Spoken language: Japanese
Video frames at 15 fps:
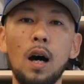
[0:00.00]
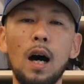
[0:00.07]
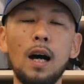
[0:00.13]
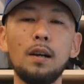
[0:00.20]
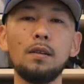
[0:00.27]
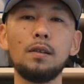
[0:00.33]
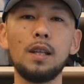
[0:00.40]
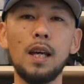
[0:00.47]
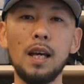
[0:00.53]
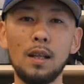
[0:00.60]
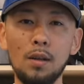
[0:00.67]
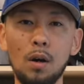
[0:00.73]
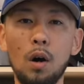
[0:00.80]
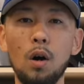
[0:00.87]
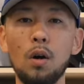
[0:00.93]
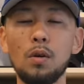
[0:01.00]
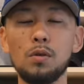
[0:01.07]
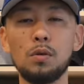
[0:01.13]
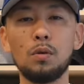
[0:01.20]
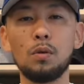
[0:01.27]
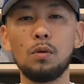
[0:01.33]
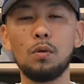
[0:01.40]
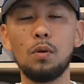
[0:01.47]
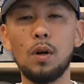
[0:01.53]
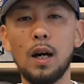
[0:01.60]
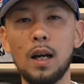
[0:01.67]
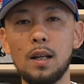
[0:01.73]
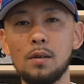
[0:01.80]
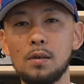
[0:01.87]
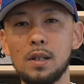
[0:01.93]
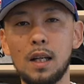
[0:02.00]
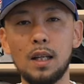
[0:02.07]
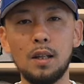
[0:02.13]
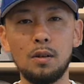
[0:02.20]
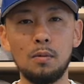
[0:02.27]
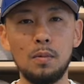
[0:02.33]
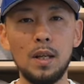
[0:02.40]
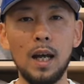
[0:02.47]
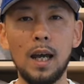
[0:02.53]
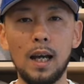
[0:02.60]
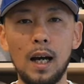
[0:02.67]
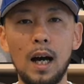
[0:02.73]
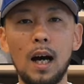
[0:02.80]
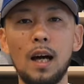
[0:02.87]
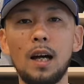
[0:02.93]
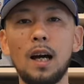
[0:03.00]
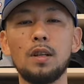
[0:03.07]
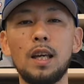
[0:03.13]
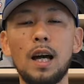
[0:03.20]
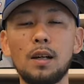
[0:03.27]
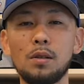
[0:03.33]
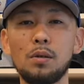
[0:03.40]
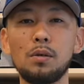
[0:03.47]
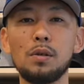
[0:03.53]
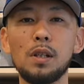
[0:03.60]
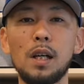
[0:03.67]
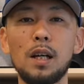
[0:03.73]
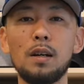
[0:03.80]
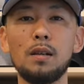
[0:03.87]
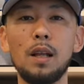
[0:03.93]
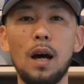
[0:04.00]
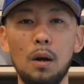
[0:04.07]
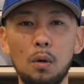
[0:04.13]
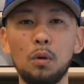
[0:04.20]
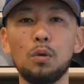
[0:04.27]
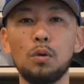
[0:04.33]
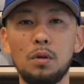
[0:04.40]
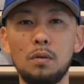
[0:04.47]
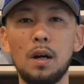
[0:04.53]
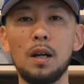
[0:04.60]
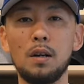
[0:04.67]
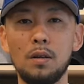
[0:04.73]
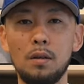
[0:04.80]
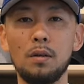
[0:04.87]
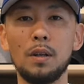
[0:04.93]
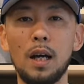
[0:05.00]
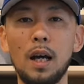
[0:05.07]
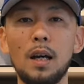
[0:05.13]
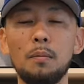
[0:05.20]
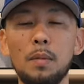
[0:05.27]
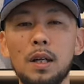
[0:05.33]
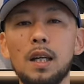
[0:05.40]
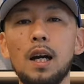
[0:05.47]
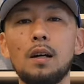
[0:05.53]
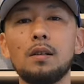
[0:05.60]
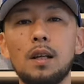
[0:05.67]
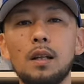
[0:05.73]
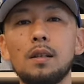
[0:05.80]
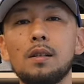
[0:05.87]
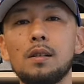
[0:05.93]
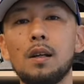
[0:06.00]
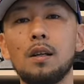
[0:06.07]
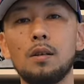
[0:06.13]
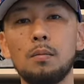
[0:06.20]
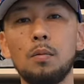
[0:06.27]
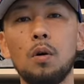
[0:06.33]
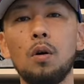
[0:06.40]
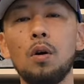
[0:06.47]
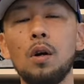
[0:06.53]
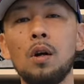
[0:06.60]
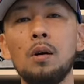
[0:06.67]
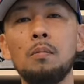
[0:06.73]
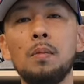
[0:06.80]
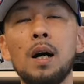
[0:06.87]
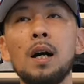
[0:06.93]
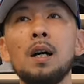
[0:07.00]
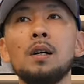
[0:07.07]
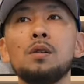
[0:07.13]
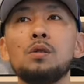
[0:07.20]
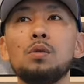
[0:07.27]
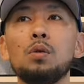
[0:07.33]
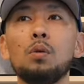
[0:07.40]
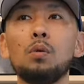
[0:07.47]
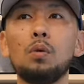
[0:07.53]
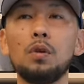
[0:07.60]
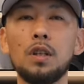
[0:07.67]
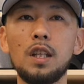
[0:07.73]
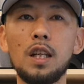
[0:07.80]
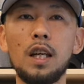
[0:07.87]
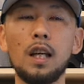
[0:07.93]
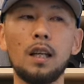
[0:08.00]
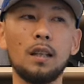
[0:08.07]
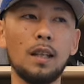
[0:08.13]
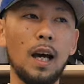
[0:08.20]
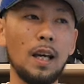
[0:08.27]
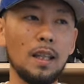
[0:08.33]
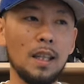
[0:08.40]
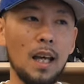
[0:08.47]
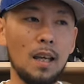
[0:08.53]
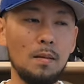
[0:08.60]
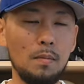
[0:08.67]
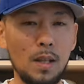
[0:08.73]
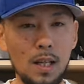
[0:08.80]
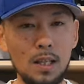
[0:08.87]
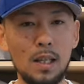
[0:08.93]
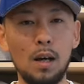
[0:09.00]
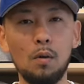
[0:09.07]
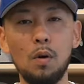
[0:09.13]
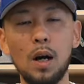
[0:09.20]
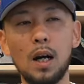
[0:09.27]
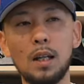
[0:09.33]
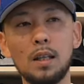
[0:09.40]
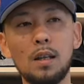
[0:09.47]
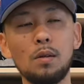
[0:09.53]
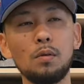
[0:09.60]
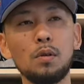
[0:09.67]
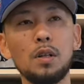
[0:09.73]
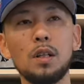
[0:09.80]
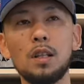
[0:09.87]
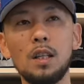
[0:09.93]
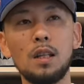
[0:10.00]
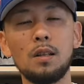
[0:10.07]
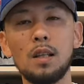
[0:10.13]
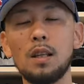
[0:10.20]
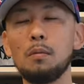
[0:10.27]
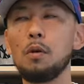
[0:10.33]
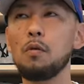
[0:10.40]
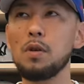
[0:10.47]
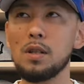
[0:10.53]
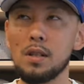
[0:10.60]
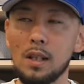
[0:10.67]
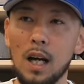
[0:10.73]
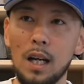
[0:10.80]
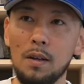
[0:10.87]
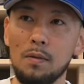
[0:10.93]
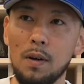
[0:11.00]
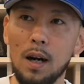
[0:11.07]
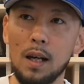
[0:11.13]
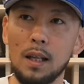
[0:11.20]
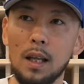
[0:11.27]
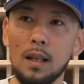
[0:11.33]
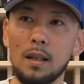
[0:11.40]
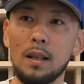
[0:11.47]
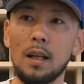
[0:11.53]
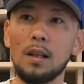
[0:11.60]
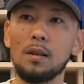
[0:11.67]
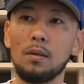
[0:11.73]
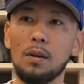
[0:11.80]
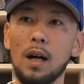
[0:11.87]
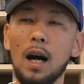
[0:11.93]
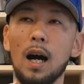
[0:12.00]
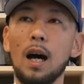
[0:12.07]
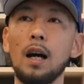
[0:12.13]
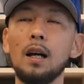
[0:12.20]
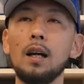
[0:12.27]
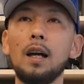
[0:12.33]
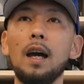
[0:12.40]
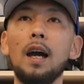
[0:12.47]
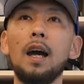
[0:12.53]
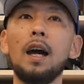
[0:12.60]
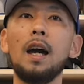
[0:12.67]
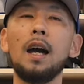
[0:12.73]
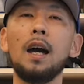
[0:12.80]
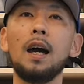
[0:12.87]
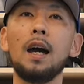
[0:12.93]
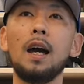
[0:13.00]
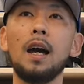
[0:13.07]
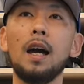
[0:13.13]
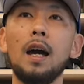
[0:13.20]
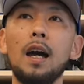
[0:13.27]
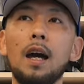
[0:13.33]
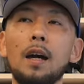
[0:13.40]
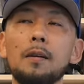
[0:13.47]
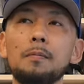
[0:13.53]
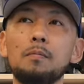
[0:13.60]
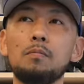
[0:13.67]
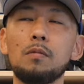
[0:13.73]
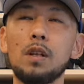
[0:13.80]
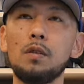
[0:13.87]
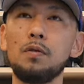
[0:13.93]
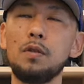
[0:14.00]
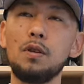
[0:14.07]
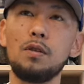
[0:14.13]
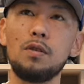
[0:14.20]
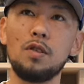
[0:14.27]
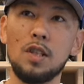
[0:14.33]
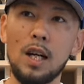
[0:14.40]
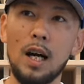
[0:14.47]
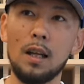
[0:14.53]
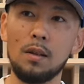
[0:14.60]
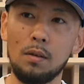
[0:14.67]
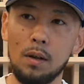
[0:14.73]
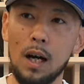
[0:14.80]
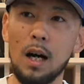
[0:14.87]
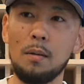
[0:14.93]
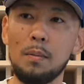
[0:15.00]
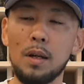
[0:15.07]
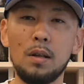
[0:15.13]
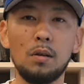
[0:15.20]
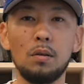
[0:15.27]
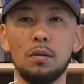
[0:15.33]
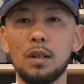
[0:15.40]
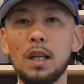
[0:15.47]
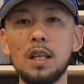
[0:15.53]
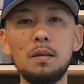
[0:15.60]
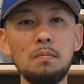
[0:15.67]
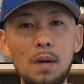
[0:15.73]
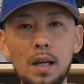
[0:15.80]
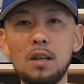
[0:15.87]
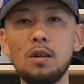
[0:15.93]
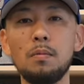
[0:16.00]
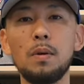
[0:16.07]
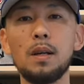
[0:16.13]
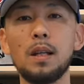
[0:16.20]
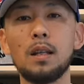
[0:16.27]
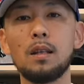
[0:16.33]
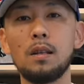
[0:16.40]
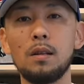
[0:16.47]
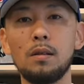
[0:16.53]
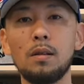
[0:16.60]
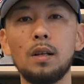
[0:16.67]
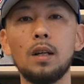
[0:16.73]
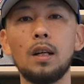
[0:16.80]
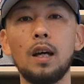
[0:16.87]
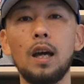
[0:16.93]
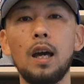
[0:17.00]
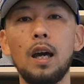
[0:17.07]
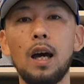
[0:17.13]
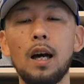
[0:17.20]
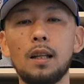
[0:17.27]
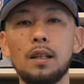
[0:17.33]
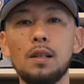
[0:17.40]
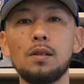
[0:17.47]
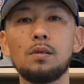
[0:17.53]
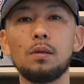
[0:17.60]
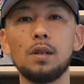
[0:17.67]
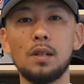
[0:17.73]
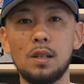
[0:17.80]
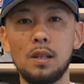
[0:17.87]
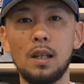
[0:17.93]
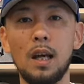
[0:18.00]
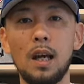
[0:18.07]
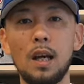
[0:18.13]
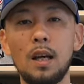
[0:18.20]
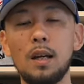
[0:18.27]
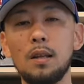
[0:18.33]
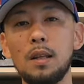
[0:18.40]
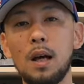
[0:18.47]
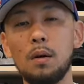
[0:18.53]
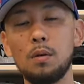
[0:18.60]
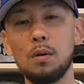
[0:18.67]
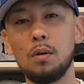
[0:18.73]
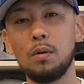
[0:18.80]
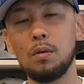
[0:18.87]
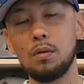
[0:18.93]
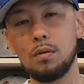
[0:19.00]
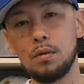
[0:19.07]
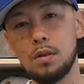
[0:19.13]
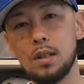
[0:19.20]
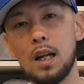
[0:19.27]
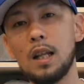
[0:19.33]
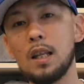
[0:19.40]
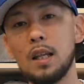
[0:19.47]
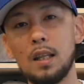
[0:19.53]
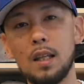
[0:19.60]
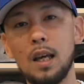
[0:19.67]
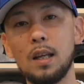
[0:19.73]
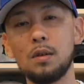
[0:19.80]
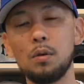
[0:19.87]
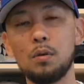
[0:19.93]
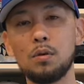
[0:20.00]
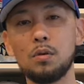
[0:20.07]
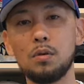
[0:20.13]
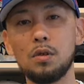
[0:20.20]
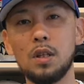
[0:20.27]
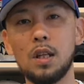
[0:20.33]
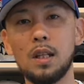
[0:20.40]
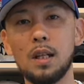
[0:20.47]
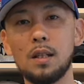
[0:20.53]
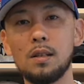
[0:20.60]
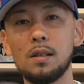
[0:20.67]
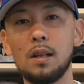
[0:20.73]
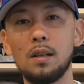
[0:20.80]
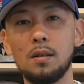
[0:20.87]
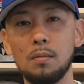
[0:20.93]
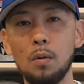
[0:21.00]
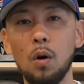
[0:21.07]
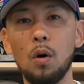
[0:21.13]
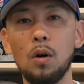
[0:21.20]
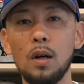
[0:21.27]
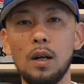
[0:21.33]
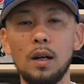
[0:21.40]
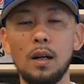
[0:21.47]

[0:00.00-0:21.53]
ある程度、そこからの先の未来が約束されるであろうと言われるような、まあ、企画なんですけれども、まあ、そこに、大体皆さん、若手の時に、例えば、ウィズ・カリファーだったりとか、えー、フューチャーとか、まあ、いろんな今有名になってる、えー、アーティストがですね、名を連ねて登場していたんですけれども、